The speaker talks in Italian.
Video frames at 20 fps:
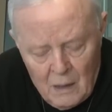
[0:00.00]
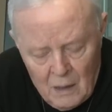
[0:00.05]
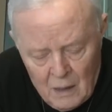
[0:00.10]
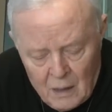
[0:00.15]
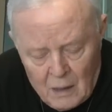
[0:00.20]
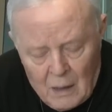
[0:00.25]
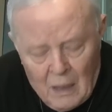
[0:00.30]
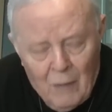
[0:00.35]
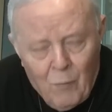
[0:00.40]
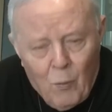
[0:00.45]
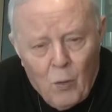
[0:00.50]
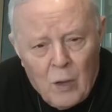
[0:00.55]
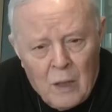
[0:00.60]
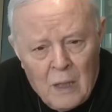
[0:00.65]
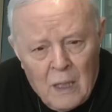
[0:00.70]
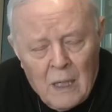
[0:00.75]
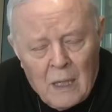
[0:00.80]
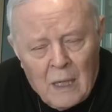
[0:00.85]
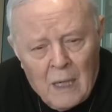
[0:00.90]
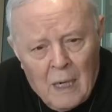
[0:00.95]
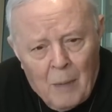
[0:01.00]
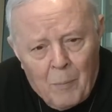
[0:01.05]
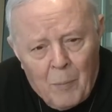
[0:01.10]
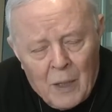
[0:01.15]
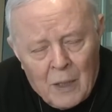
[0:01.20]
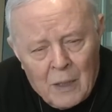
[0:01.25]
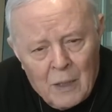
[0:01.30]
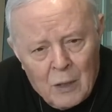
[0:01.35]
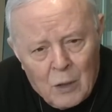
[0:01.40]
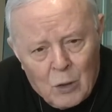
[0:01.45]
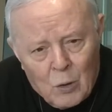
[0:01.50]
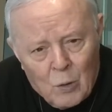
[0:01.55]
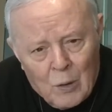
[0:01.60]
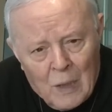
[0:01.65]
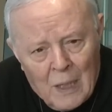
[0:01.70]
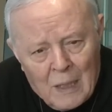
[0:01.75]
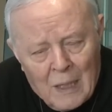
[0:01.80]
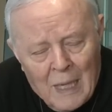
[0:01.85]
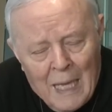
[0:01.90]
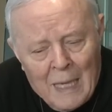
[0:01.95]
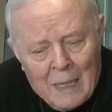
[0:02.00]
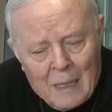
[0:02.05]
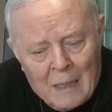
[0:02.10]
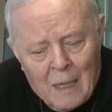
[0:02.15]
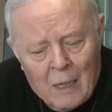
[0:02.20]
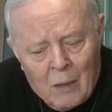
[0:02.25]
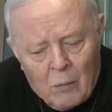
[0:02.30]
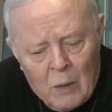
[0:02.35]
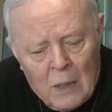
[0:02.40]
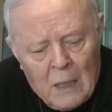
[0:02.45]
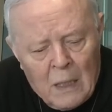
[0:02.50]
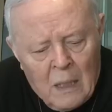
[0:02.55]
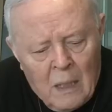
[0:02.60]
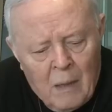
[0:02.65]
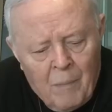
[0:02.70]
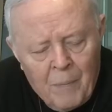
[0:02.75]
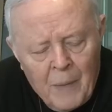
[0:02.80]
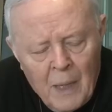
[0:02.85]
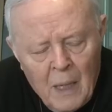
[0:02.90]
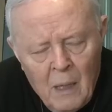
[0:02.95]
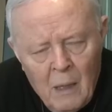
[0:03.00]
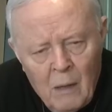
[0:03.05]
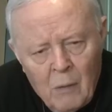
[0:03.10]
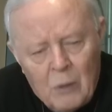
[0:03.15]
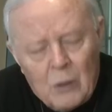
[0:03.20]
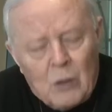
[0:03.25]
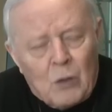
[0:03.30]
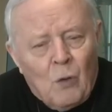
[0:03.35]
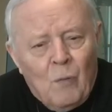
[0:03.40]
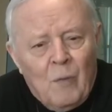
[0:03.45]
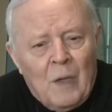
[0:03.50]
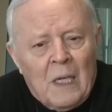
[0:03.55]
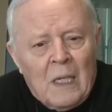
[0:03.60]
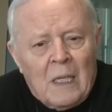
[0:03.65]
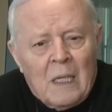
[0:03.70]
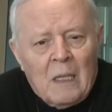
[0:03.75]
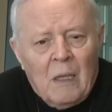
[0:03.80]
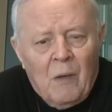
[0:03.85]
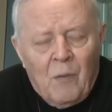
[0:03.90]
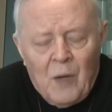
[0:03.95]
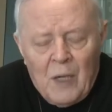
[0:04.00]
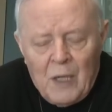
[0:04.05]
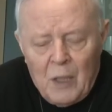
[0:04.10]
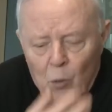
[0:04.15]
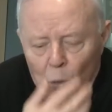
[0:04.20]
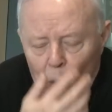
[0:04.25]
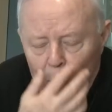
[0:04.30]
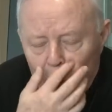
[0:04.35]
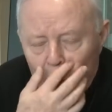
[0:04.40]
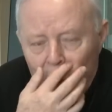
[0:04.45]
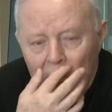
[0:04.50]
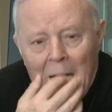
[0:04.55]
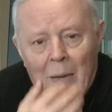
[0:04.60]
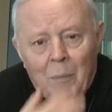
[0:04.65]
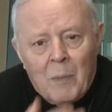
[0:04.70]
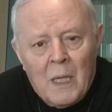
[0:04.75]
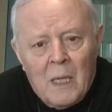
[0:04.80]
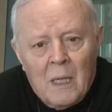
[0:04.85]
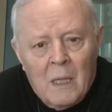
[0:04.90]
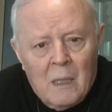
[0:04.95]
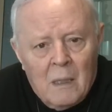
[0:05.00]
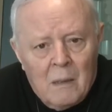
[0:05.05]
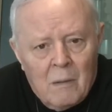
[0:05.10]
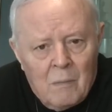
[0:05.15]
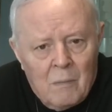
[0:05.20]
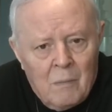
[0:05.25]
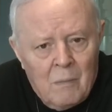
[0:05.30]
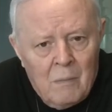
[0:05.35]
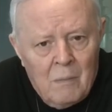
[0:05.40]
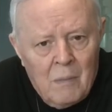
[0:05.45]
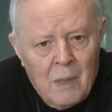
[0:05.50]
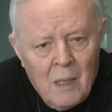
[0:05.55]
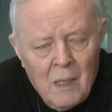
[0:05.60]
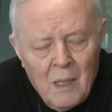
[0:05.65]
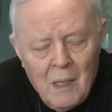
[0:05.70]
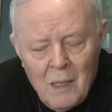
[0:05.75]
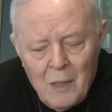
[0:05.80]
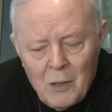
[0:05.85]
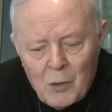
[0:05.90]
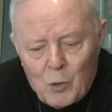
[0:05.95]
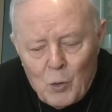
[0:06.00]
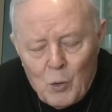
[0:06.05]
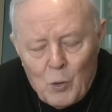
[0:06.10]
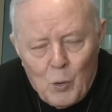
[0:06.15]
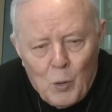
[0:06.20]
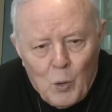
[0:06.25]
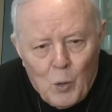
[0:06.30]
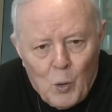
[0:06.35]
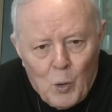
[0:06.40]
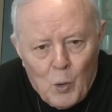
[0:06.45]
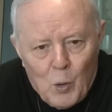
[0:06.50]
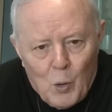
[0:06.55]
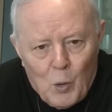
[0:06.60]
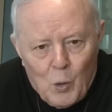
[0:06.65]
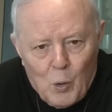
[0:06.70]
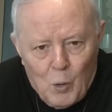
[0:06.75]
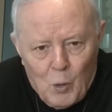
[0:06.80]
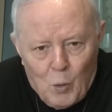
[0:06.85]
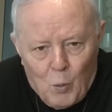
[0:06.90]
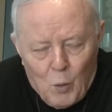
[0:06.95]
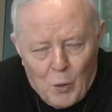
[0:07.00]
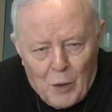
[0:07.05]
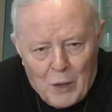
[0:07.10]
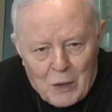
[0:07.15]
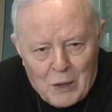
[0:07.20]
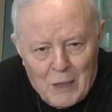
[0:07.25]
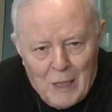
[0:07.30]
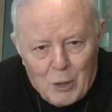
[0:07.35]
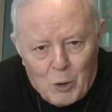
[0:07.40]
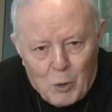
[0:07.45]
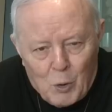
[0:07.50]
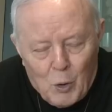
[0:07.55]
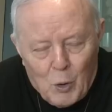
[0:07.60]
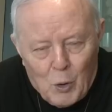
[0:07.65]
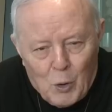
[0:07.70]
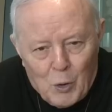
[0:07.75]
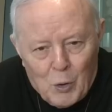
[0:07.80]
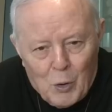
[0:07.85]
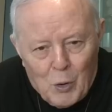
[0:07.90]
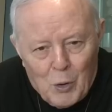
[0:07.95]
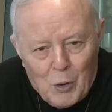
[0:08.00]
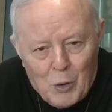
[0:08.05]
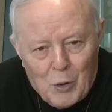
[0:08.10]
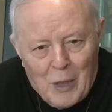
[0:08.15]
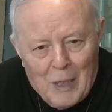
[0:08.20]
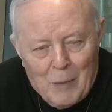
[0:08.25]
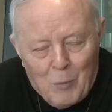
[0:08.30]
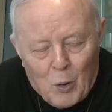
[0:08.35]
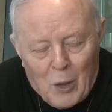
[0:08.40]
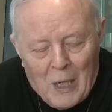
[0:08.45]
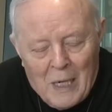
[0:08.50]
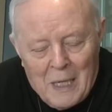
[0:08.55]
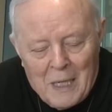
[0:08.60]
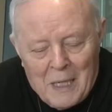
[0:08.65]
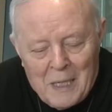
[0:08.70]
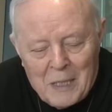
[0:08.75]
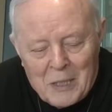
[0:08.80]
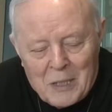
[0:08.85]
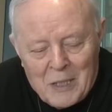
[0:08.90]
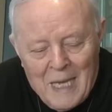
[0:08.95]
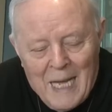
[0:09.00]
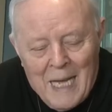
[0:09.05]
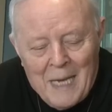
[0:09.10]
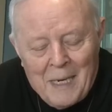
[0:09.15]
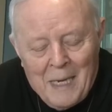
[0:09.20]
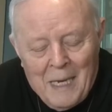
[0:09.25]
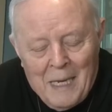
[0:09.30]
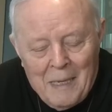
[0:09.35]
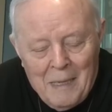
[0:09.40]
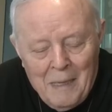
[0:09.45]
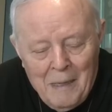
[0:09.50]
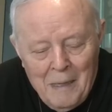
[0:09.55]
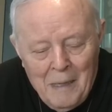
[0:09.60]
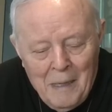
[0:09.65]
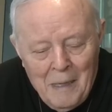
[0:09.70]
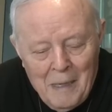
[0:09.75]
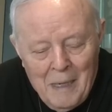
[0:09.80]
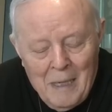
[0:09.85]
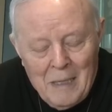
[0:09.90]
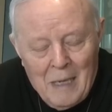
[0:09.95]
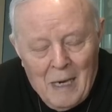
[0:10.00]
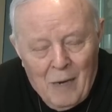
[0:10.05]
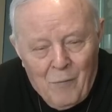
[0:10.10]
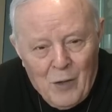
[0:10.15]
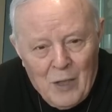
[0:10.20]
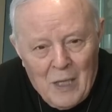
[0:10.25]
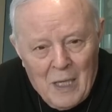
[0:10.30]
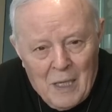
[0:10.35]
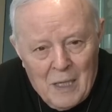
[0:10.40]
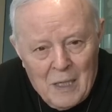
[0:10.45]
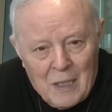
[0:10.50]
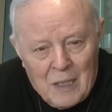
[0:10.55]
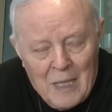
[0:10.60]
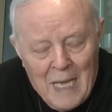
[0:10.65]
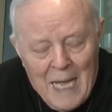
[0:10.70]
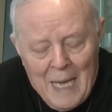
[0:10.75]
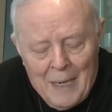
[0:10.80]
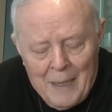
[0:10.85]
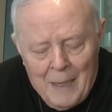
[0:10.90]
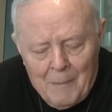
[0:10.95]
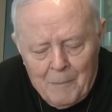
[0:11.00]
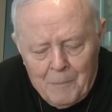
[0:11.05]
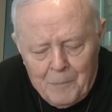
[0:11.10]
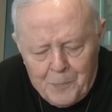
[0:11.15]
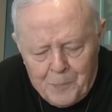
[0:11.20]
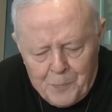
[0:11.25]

il che vuol dire la perdizione eterna. Quindi queste sono verità di fede inoppugnabili, sono il cuore stesso della morale cristiana e della fede cristiana.